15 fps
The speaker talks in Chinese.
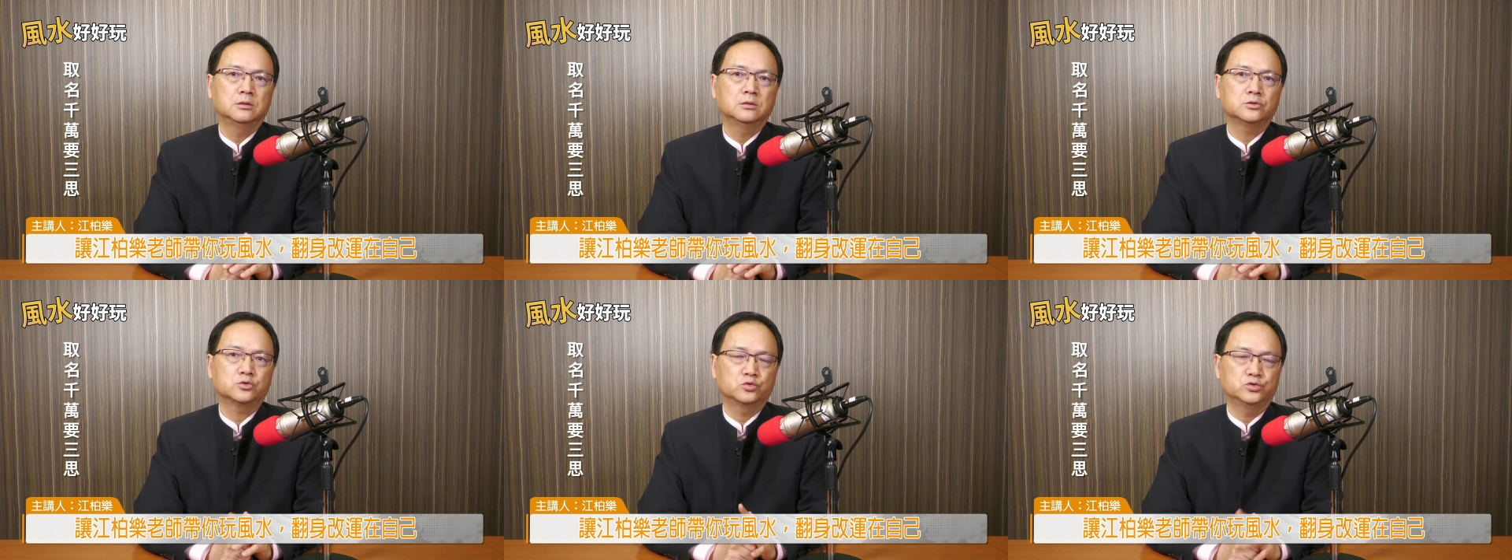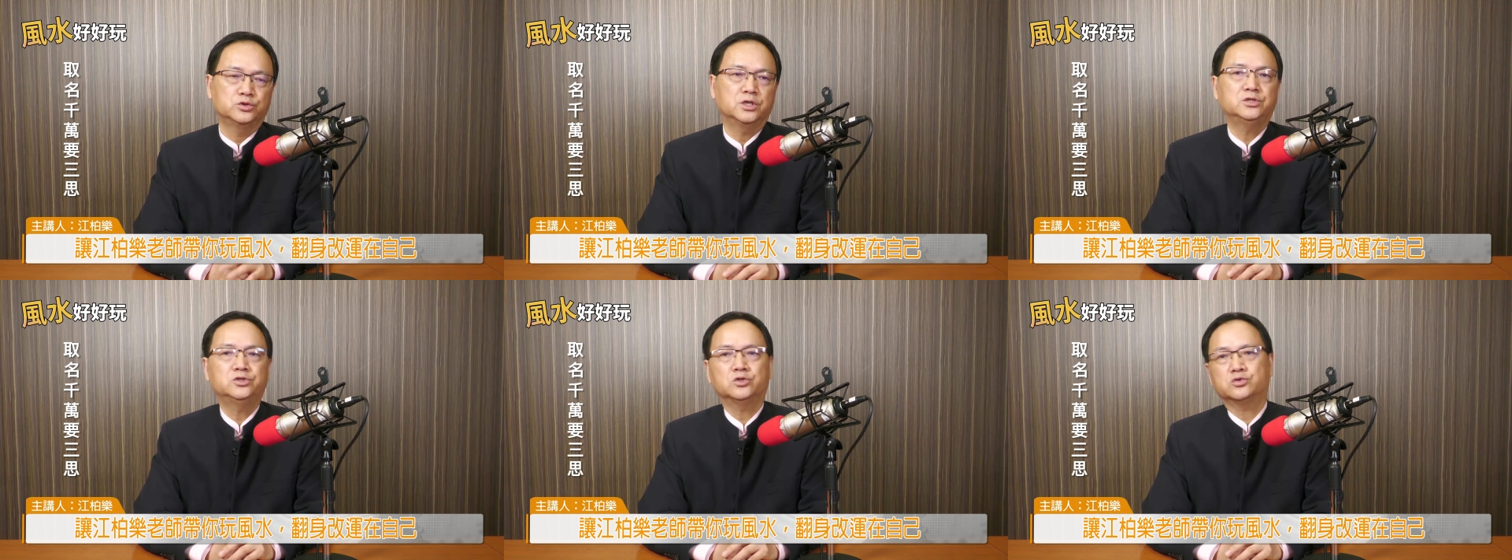祖
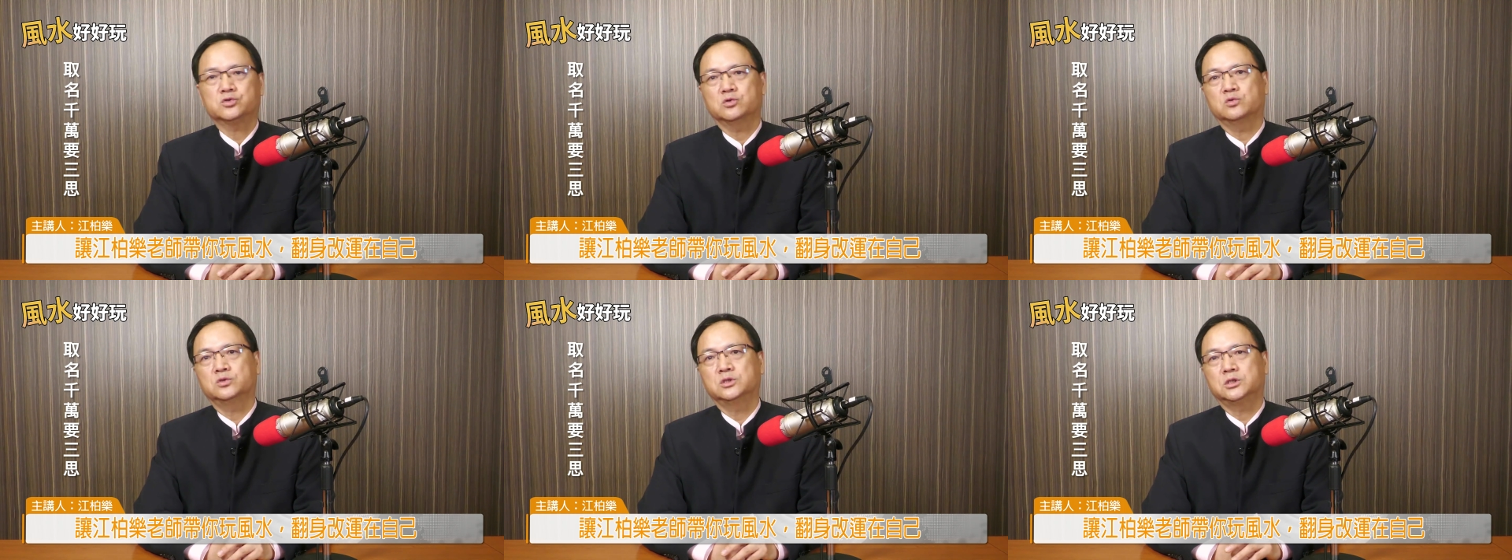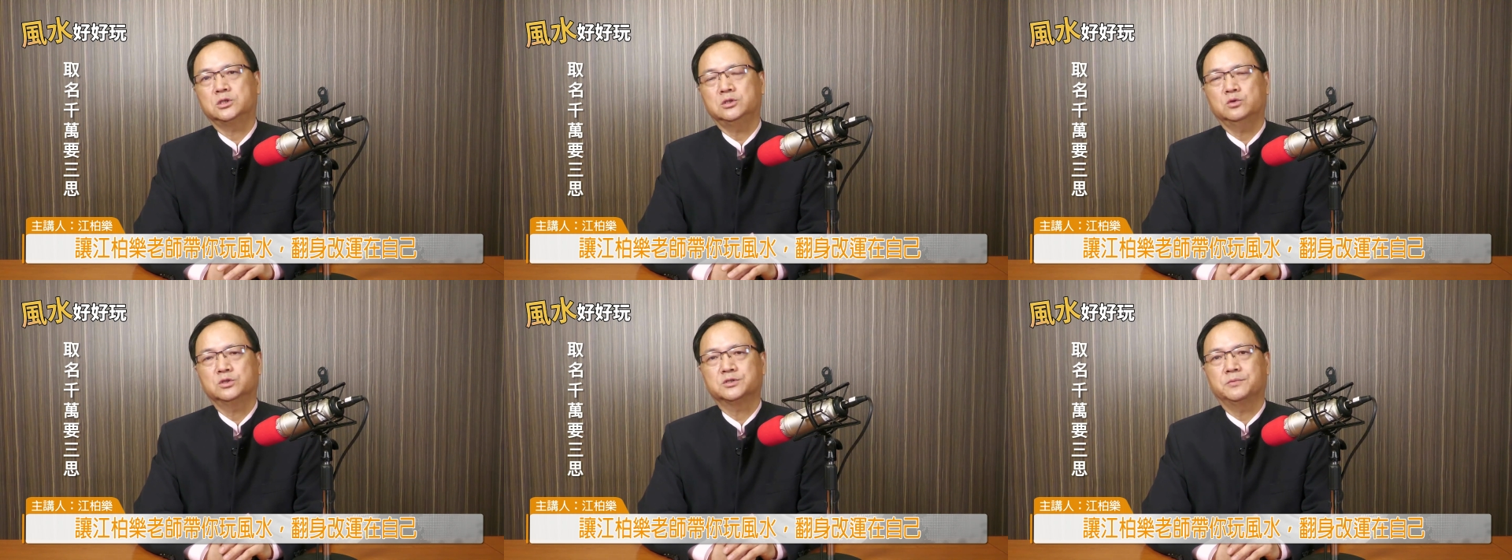先就是有问题。
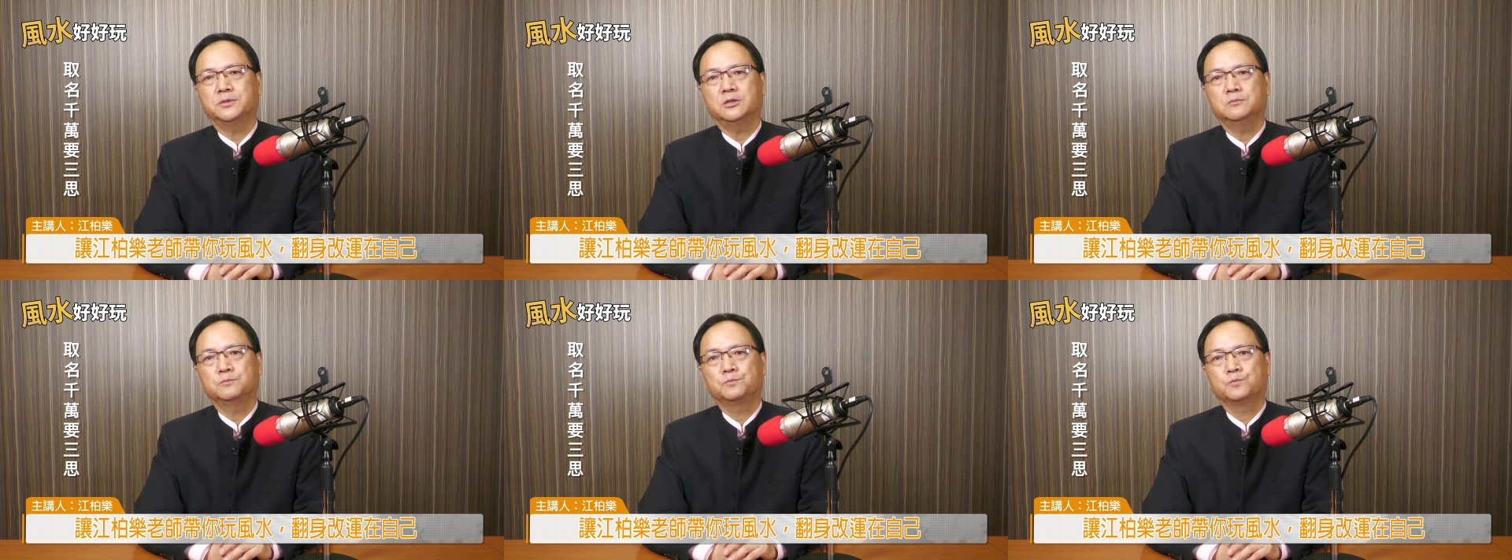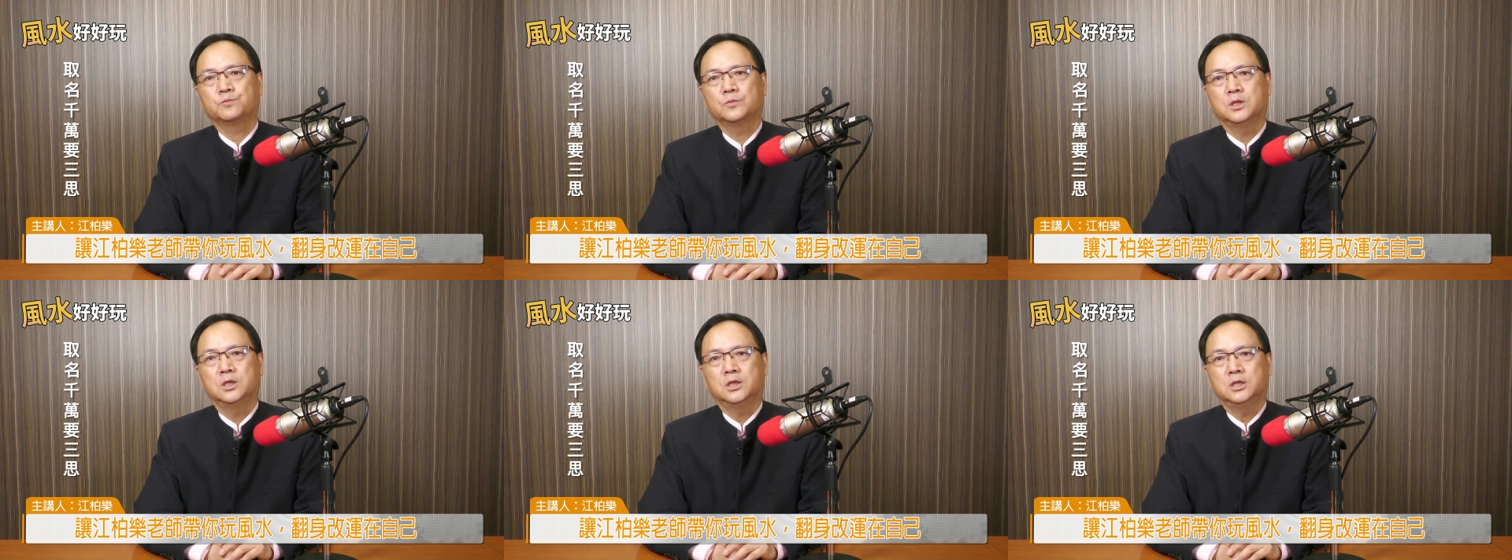为什么？
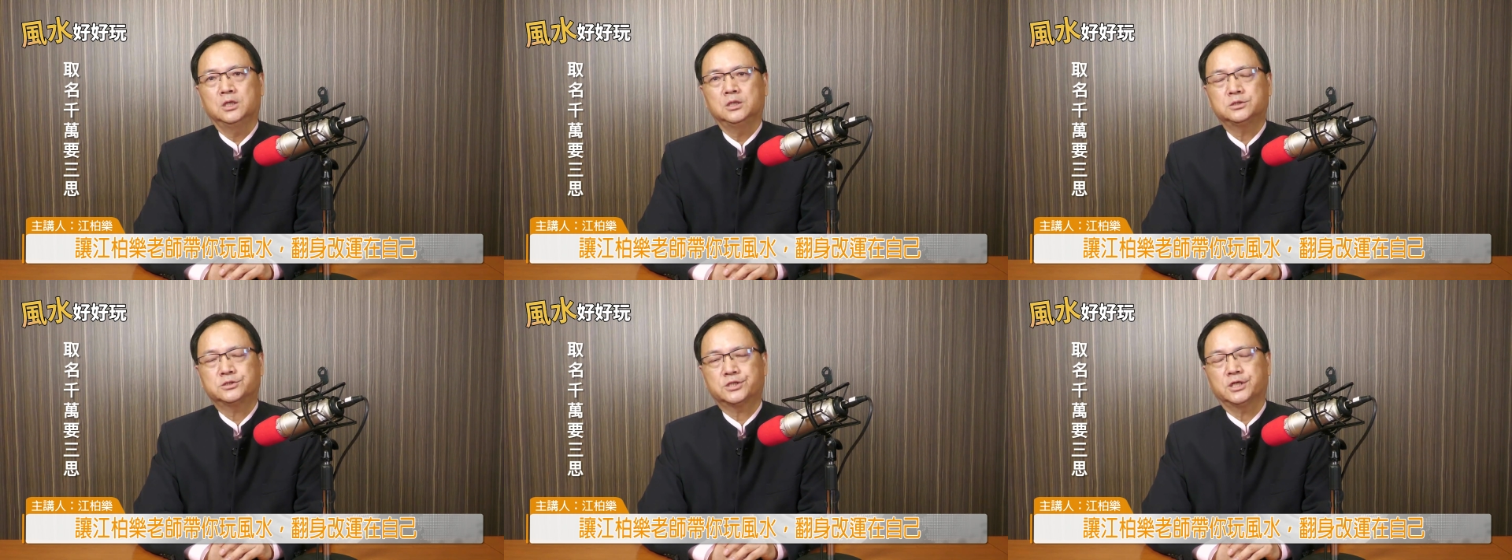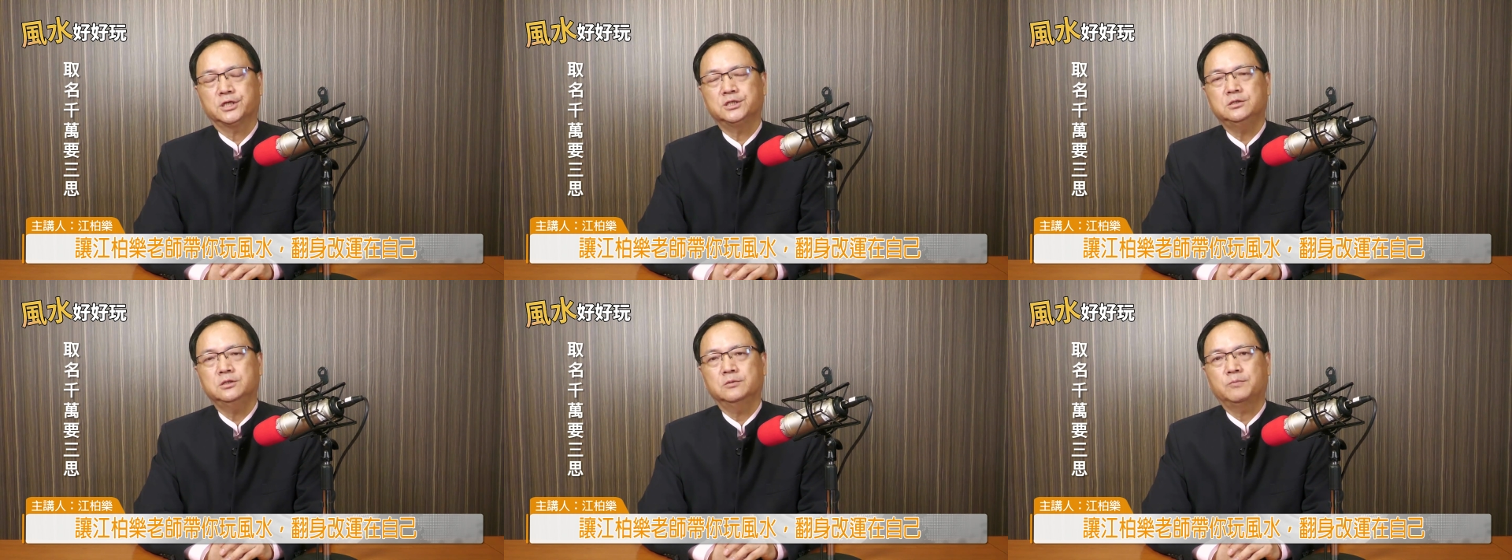
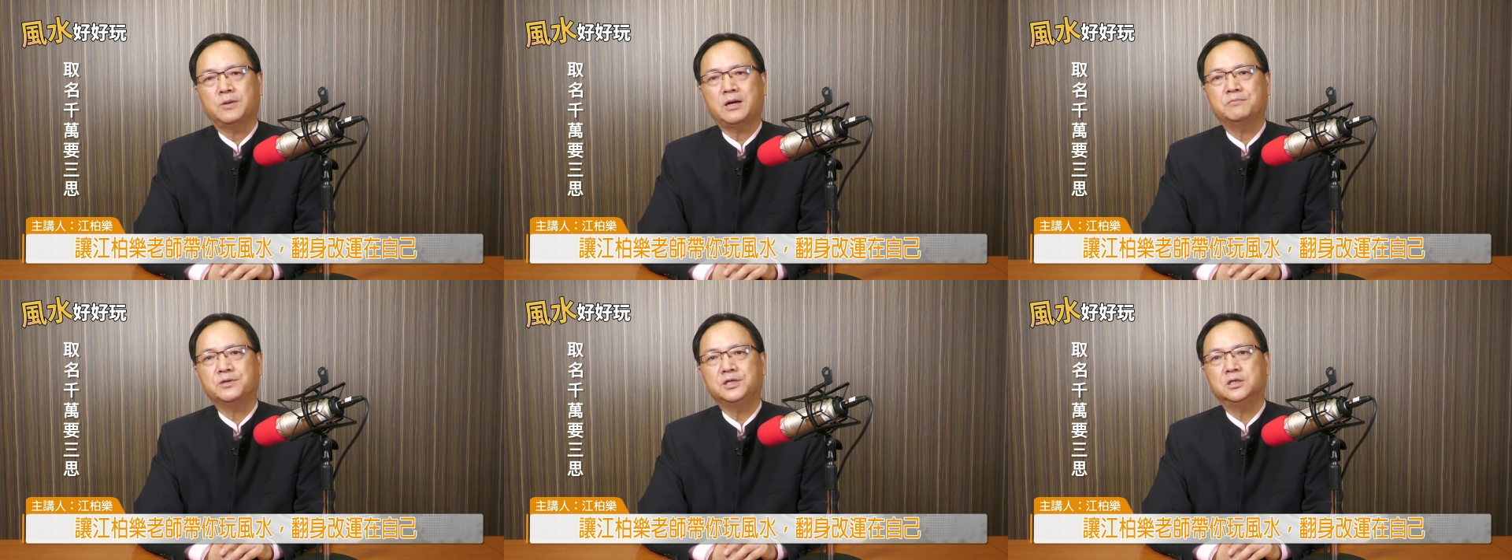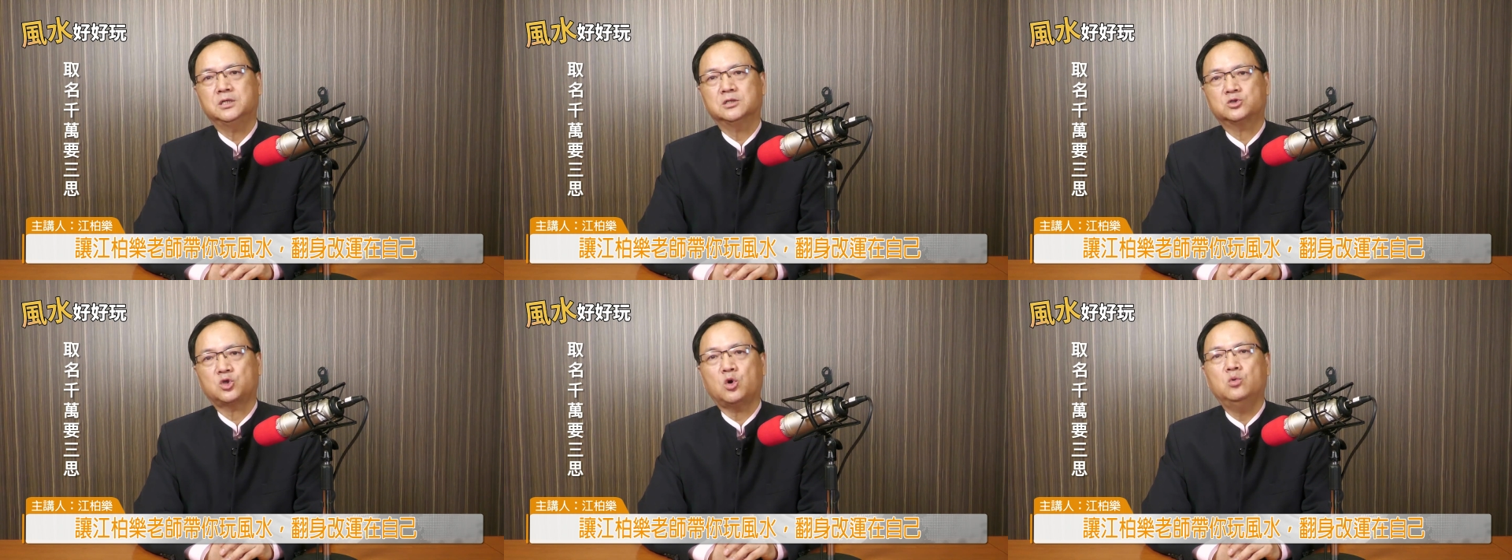陈旁边一
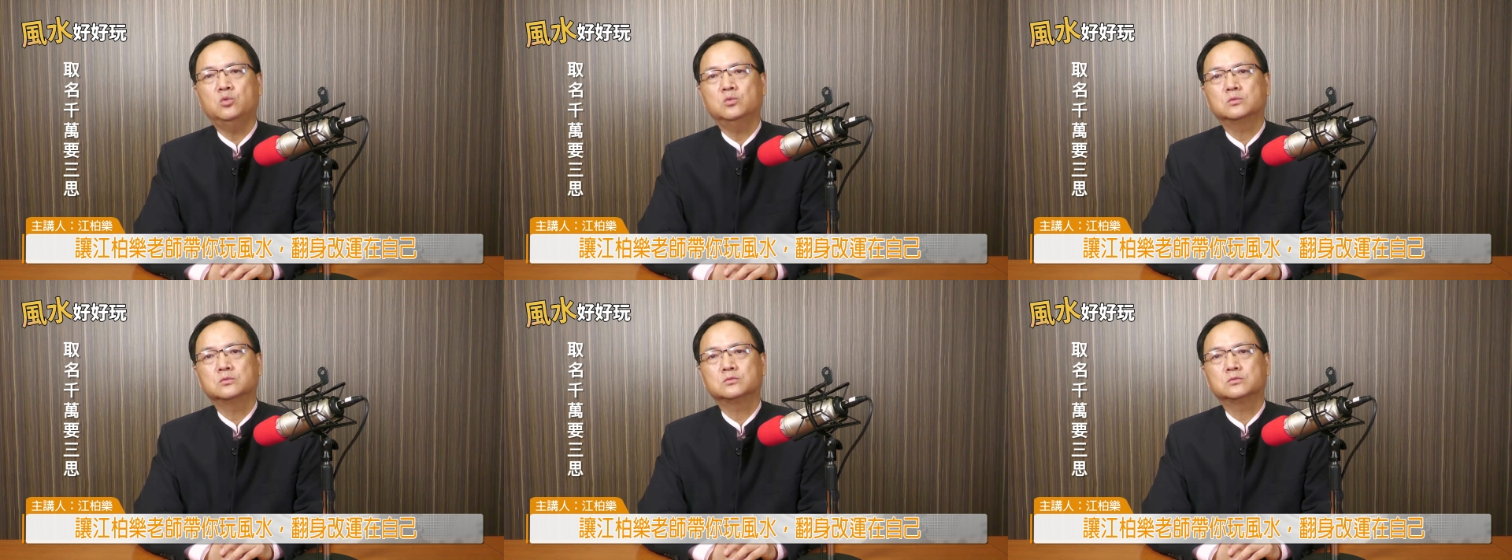个东，